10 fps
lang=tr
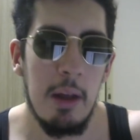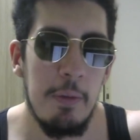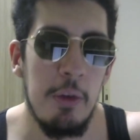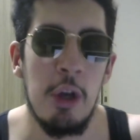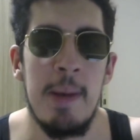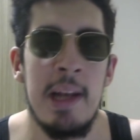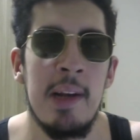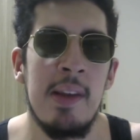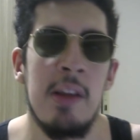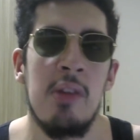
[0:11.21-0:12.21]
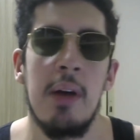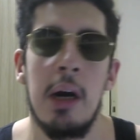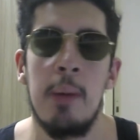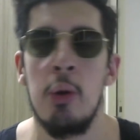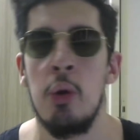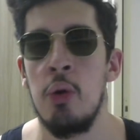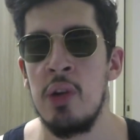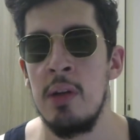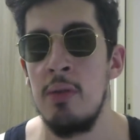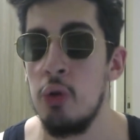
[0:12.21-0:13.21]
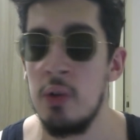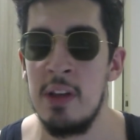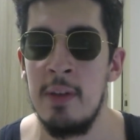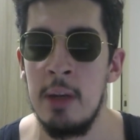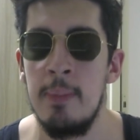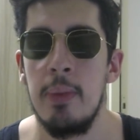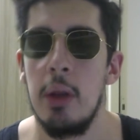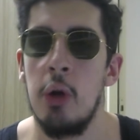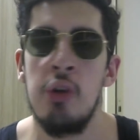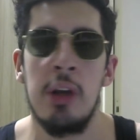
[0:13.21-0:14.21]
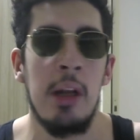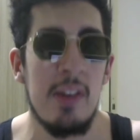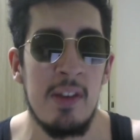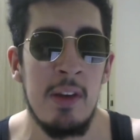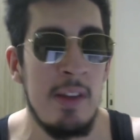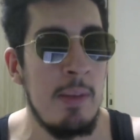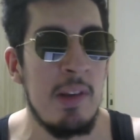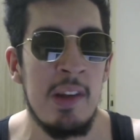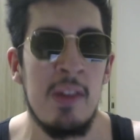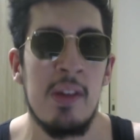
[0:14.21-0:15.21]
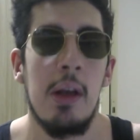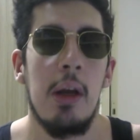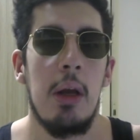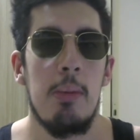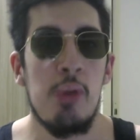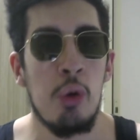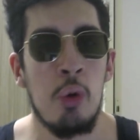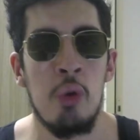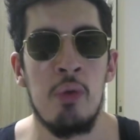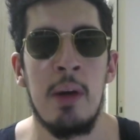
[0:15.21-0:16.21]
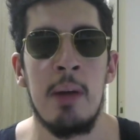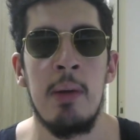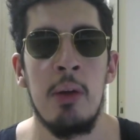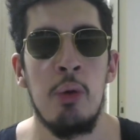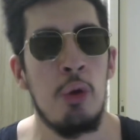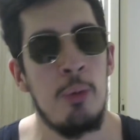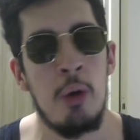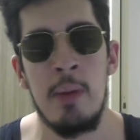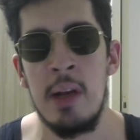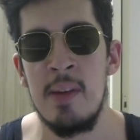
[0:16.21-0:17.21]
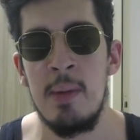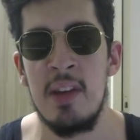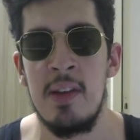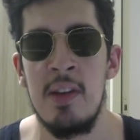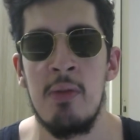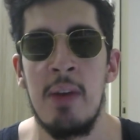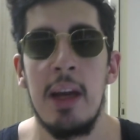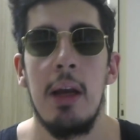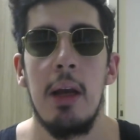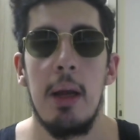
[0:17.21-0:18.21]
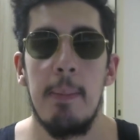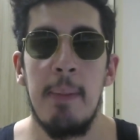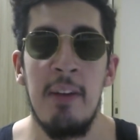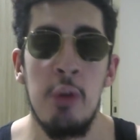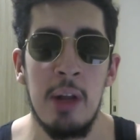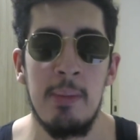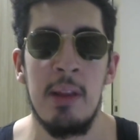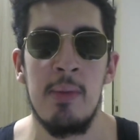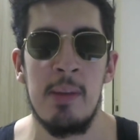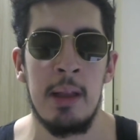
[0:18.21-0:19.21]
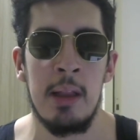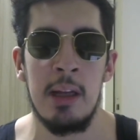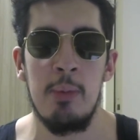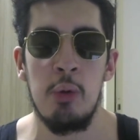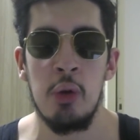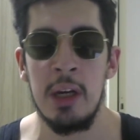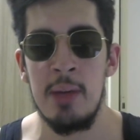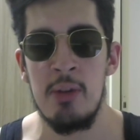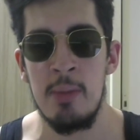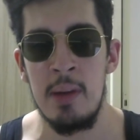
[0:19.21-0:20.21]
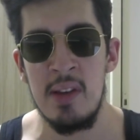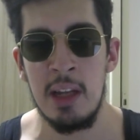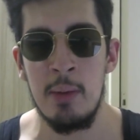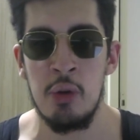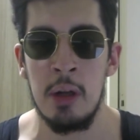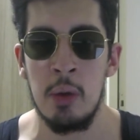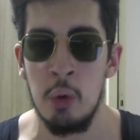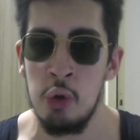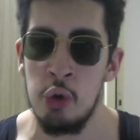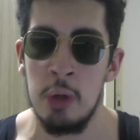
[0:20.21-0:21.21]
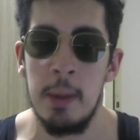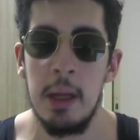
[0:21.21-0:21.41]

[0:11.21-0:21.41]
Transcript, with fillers: videoyu beğenirseniz ve abone olursanız çok sevinirim. Öncelikle nasılsınız, iyi misiniz? Bir sorunuz var mı? YouTube yorumlarına yazabilirsiniz ve ben video atmadığım zamanlarda bütün takipçilerimle Instagram üzerinden konuşuyorum.